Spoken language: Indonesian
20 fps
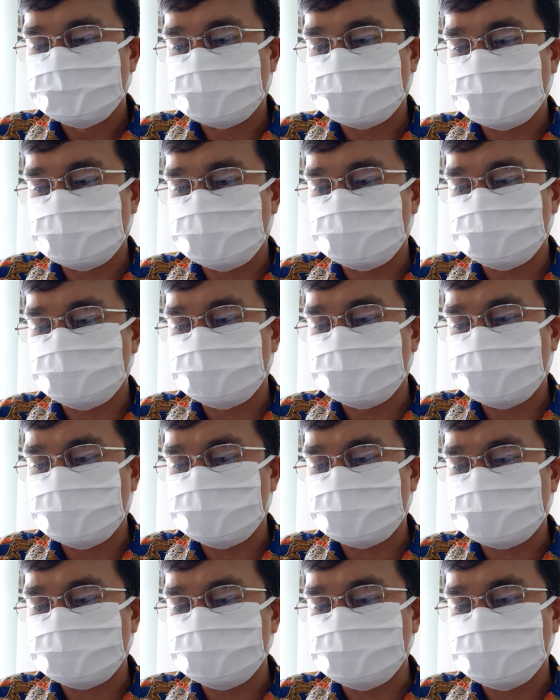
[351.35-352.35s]
maka aku
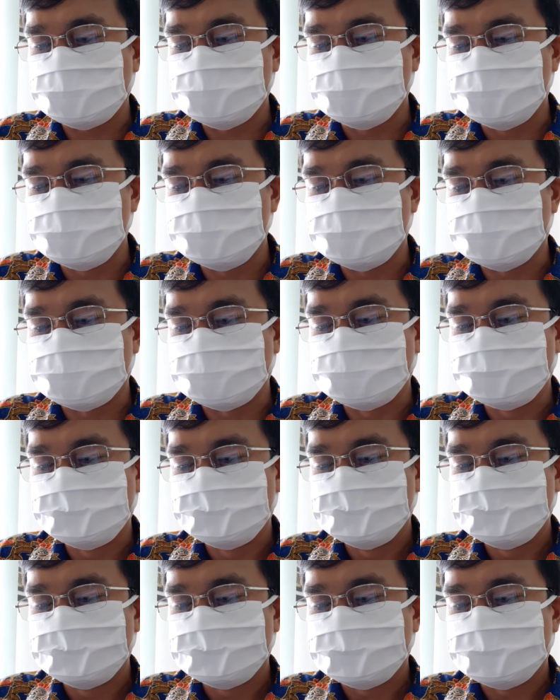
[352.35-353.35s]
menangkap janggutnya,
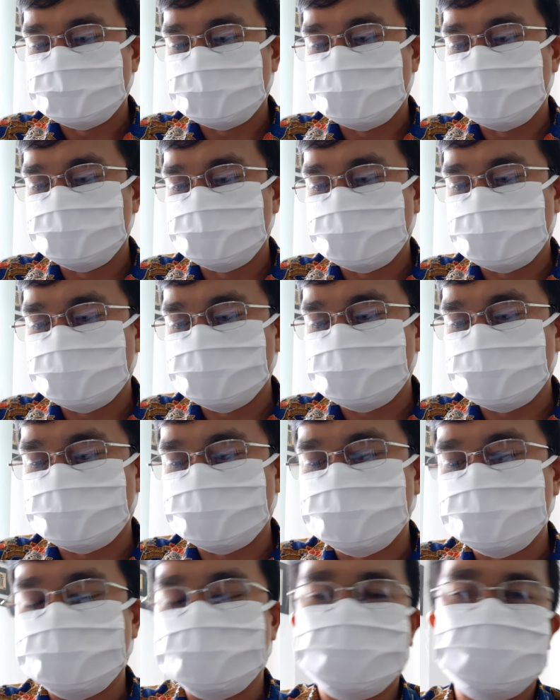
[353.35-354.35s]
lalu
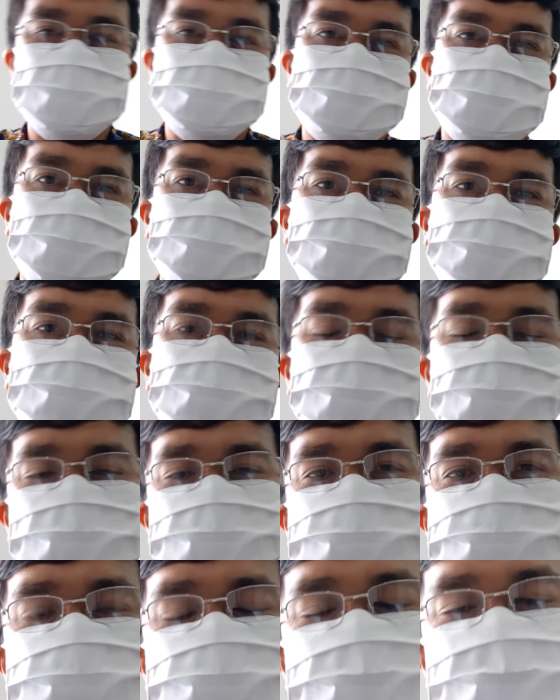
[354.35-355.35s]
mengajarnya dan membunuh.
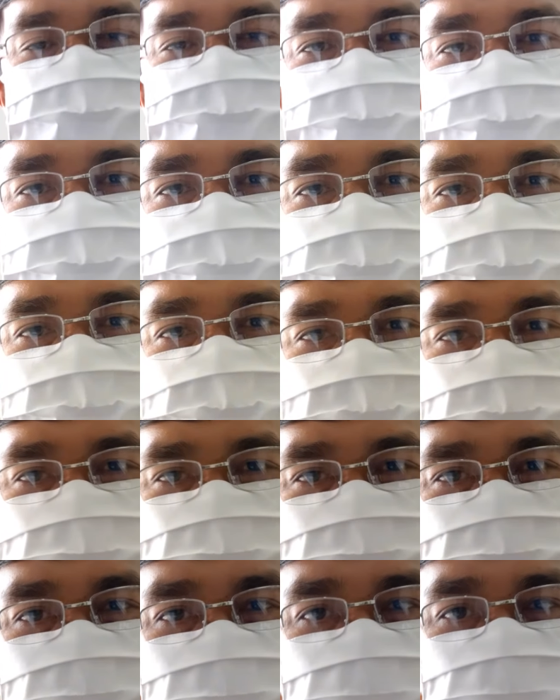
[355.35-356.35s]

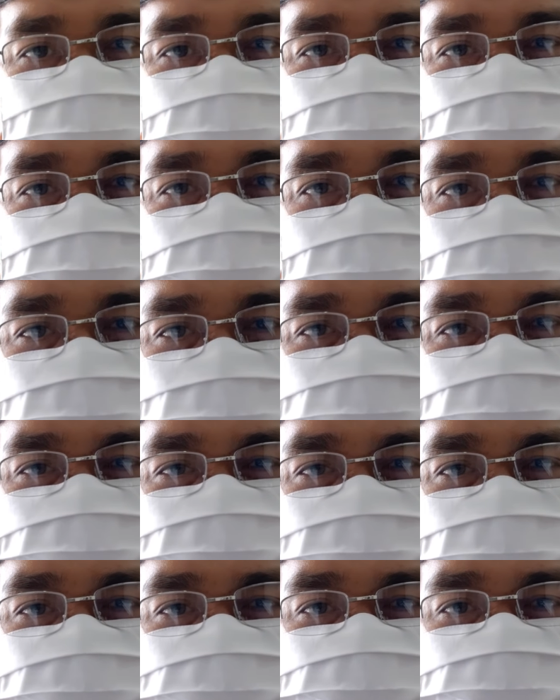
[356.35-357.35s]
Daud
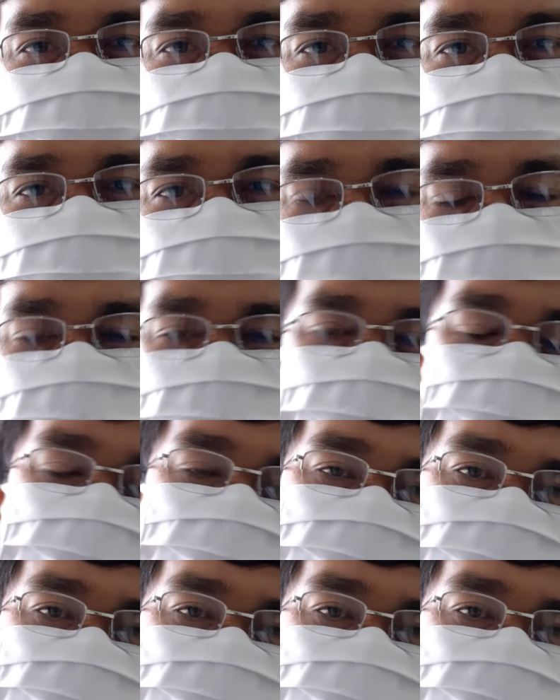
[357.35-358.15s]
menyakinkan Saul